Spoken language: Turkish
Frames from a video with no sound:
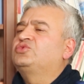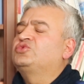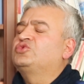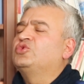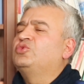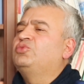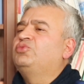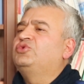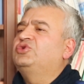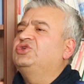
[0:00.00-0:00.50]

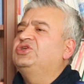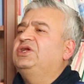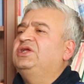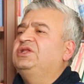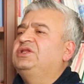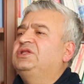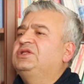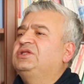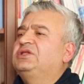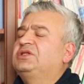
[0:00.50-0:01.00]

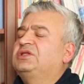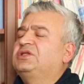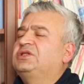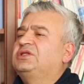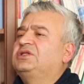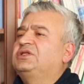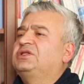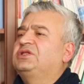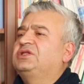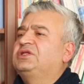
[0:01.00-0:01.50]

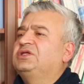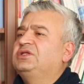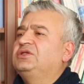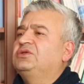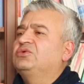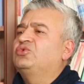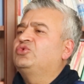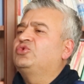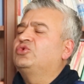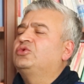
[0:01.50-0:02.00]

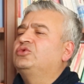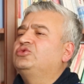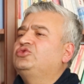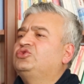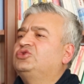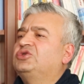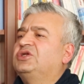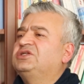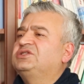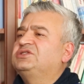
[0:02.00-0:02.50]
Cumhuriyet'in kuruluş
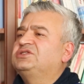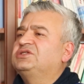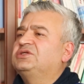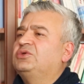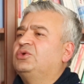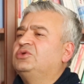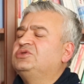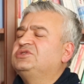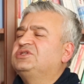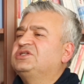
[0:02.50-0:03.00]
süresi
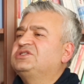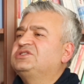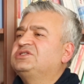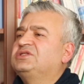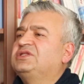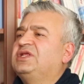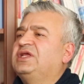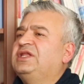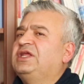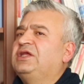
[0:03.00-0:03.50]

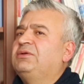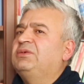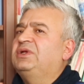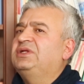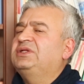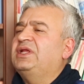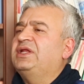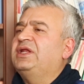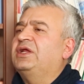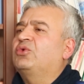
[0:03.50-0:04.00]
öncesi
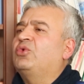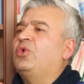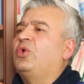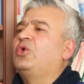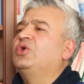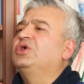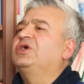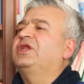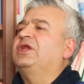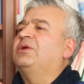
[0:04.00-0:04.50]
deneyimden yani
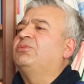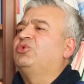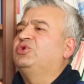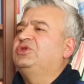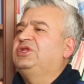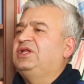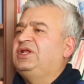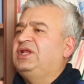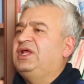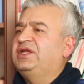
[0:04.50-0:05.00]
kongre
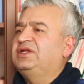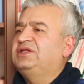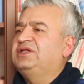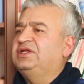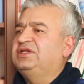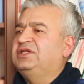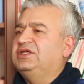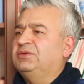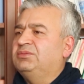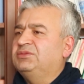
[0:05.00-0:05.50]
modelleri
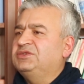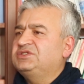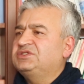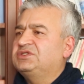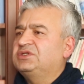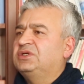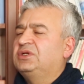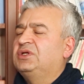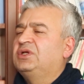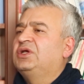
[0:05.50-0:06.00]
dediğimiz
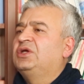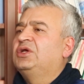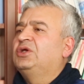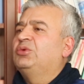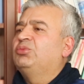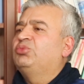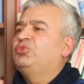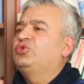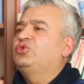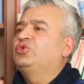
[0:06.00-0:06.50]

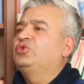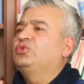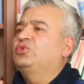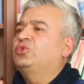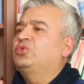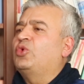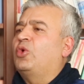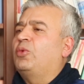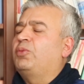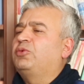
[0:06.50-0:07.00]
bütün
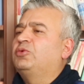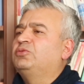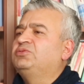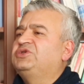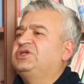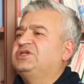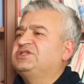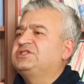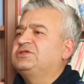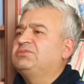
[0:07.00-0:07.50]
toplum
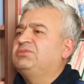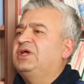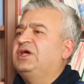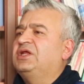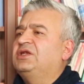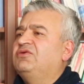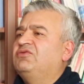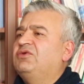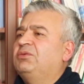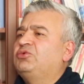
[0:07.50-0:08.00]

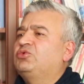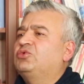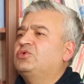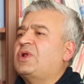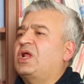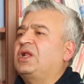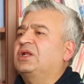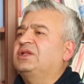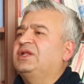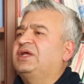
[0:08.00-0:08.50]
kesimlerini ve bütün
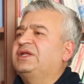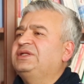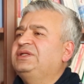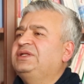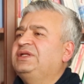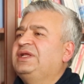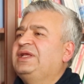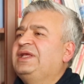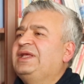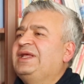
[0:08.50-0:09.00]
halkların
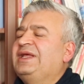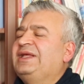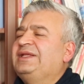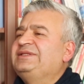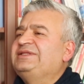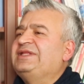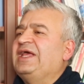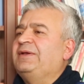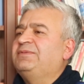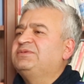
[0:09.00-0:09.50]

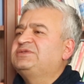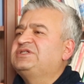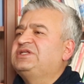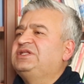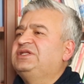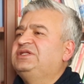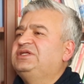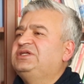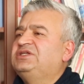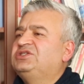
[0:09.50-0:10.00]

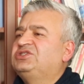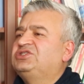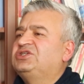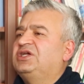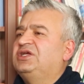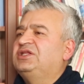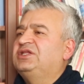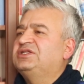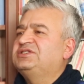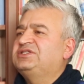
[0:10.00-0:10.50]
temsilini
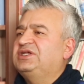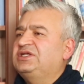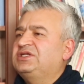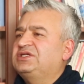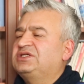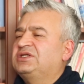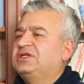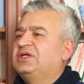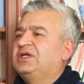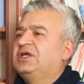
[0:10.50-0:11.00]
inşa edecek
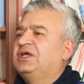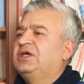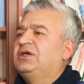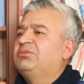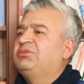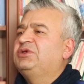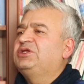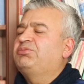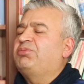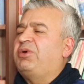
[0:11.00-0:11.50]

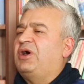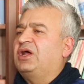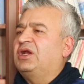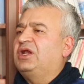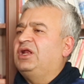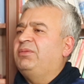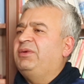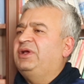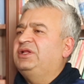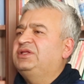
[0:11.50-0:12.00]
bir
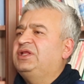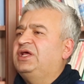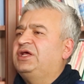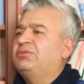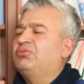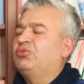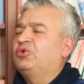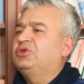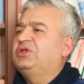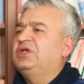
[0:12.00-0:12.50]
parlamenter
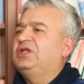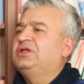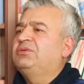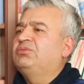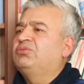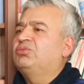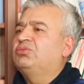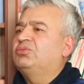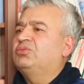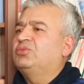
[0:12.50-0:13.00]

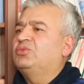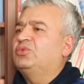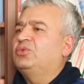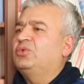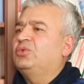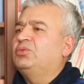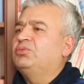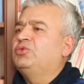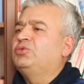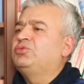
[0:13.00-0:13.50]
modelin
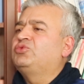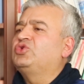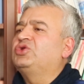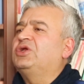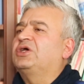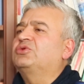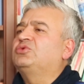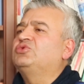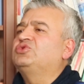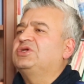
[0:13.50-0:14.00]

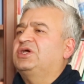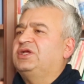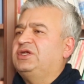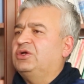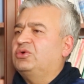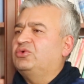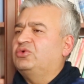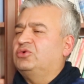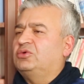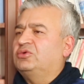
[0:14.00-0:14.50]
mümkünat
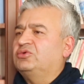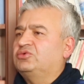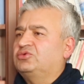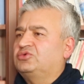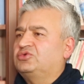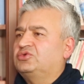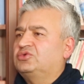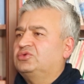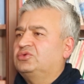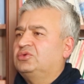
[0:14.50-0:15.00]
üzerine
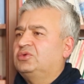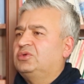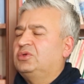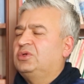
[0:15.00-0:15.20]
kuruludur.